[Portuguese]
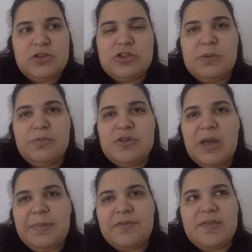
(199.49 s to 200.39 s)
E tipo,
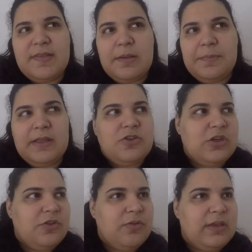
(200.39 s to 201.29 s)
já porque você tem que
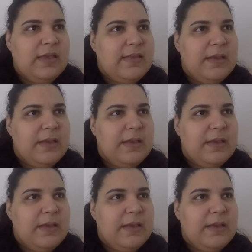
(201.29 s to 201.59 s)
preencher isso aqui,